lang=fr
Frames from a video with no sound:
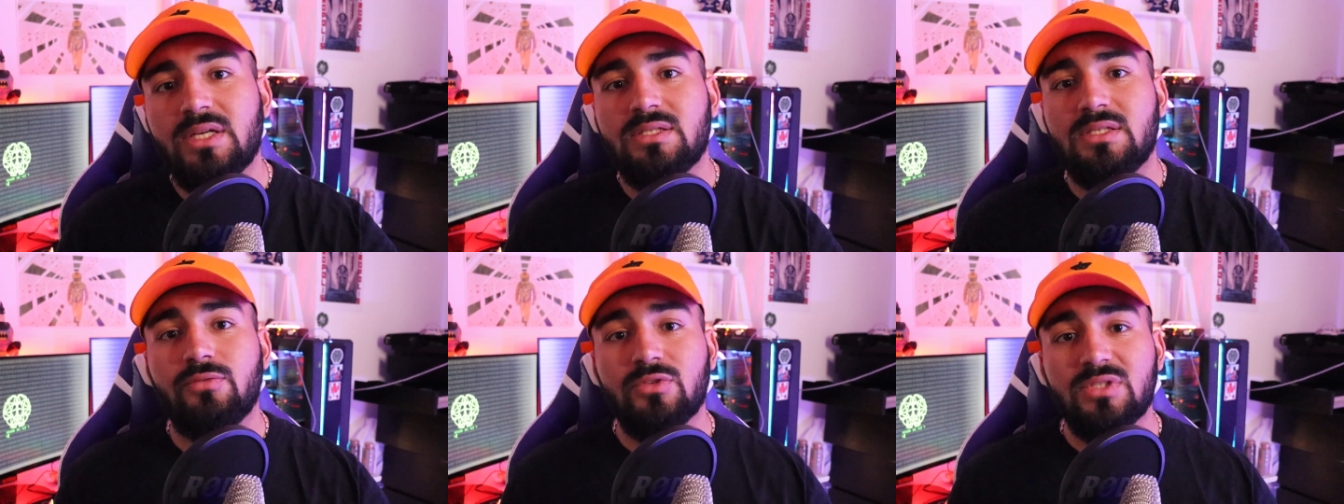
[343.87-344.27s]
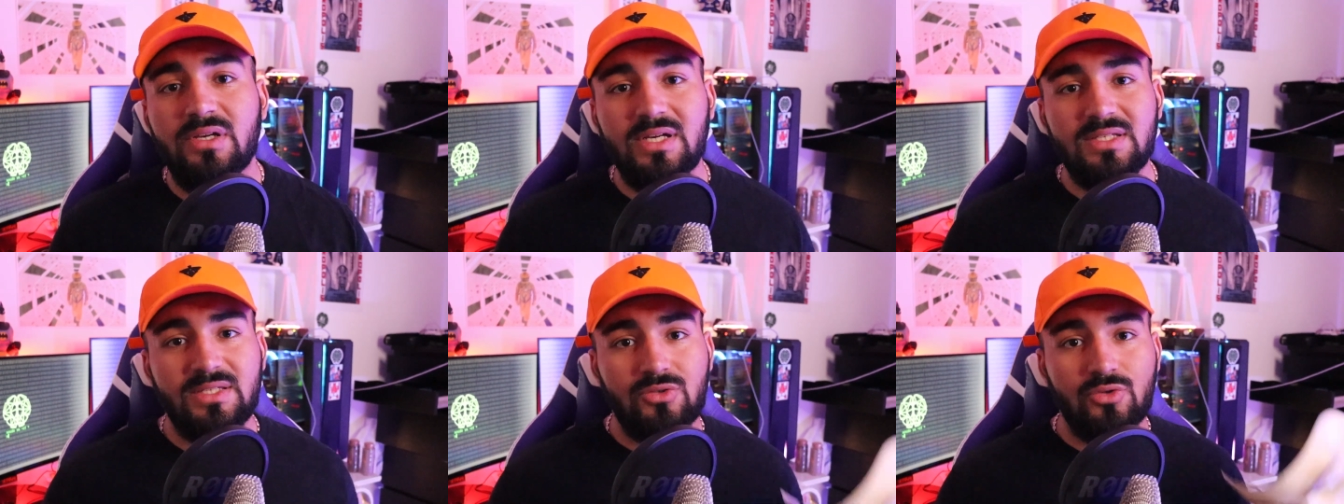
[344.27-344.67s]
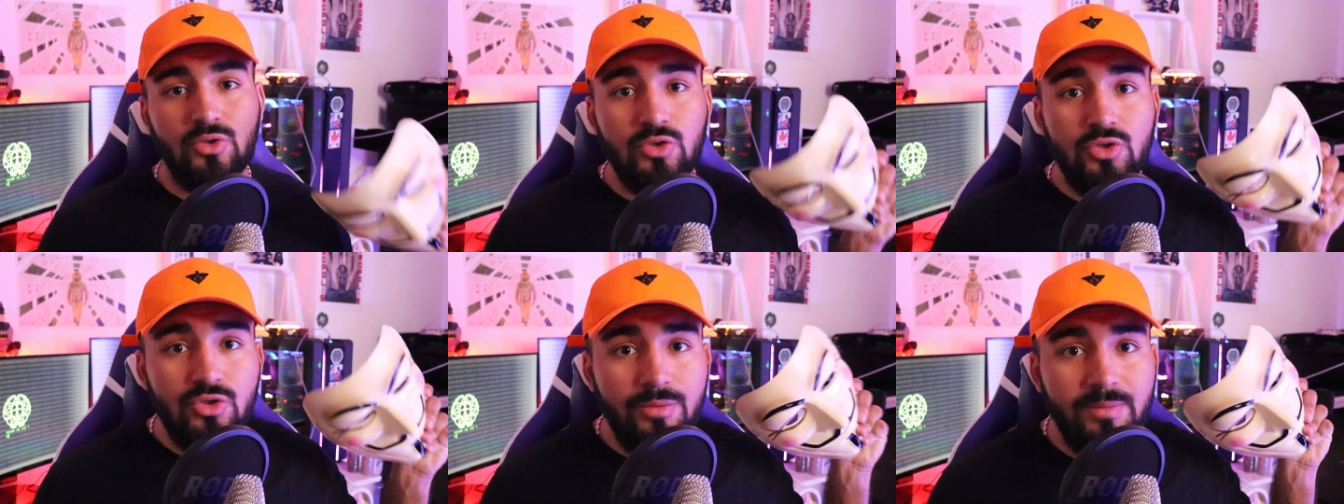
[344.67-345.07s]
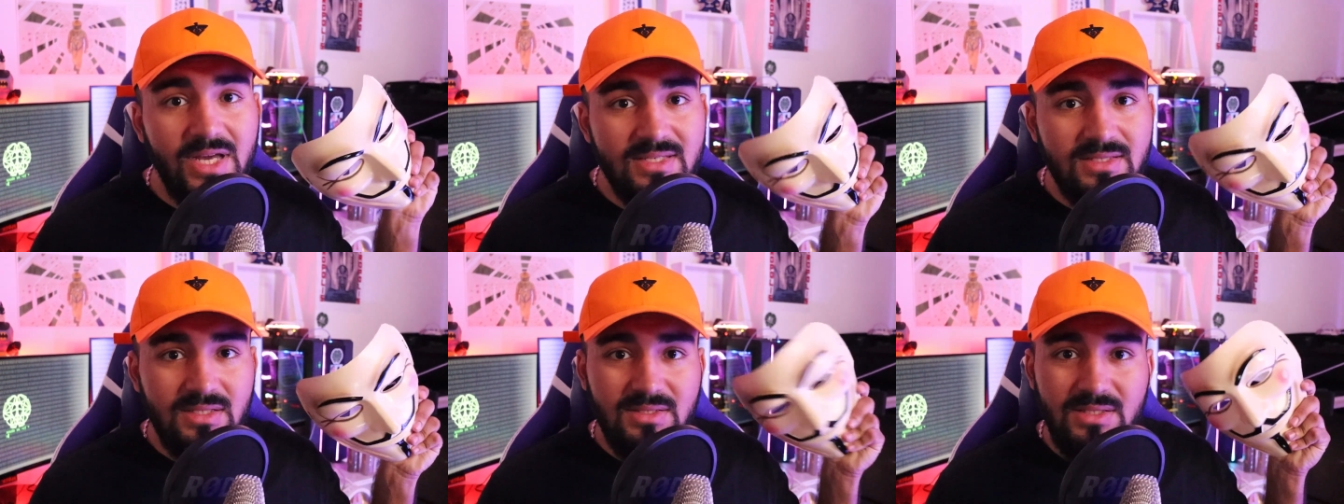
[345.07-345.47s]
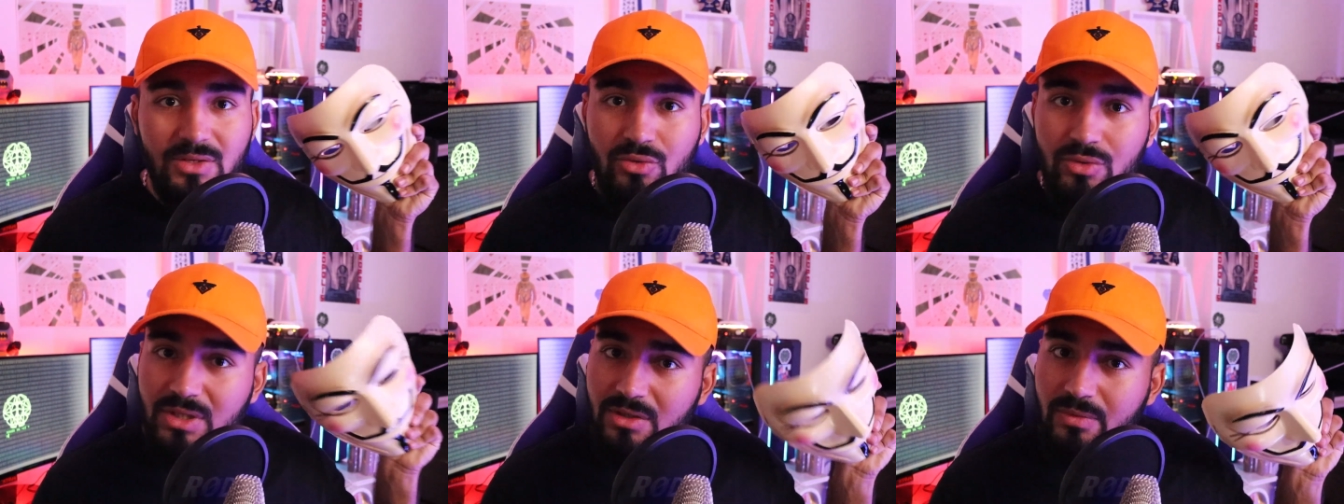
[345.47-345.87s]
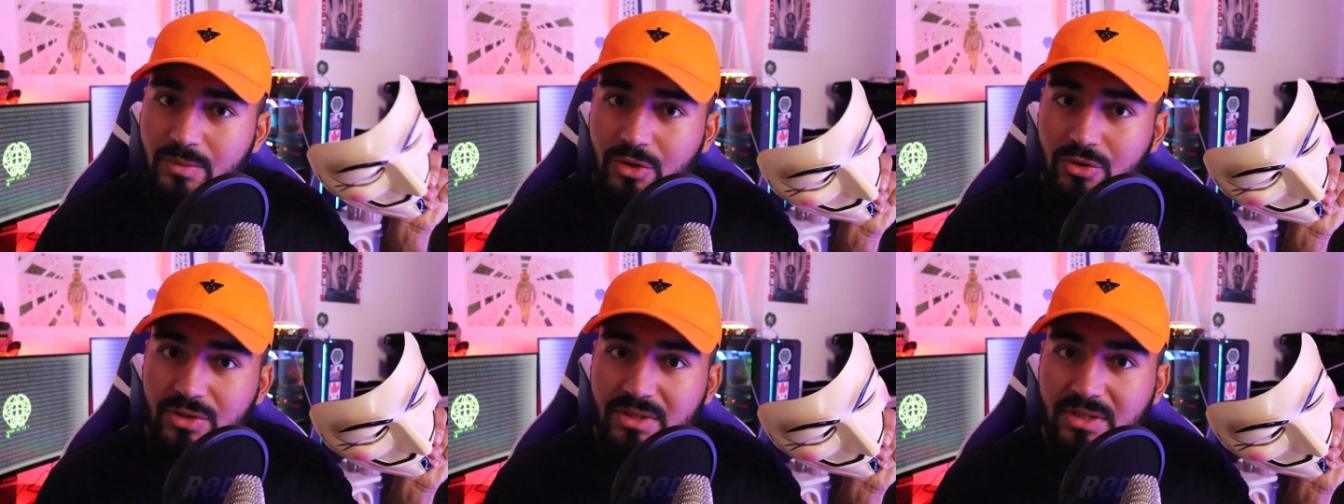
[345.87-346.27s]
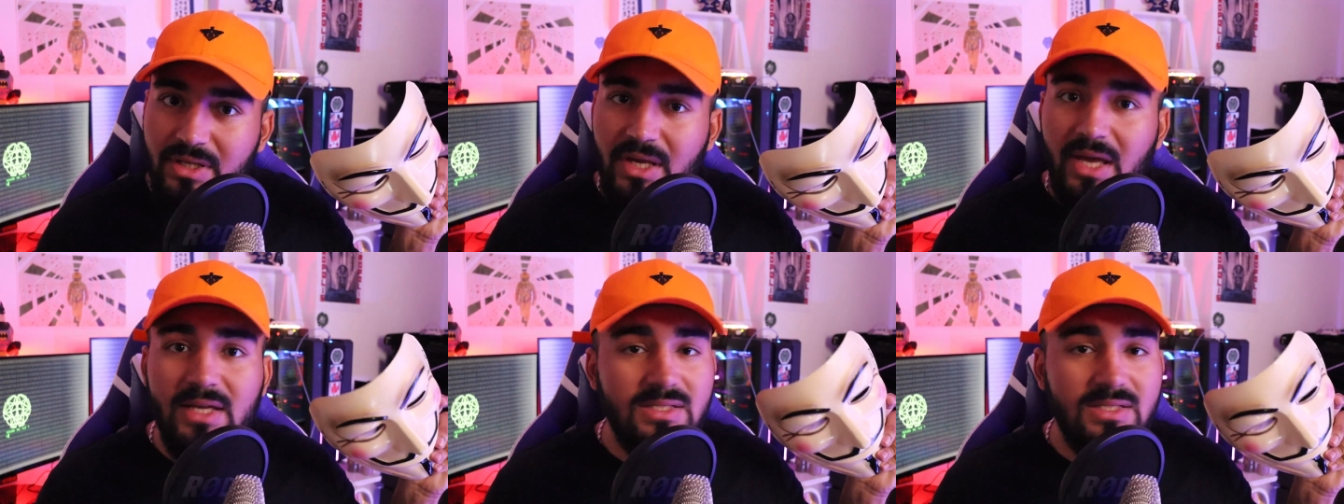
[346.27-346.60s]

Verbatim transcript: Ce qu'il faut savoir, c'est que ce masque, c'est uniquement une idée.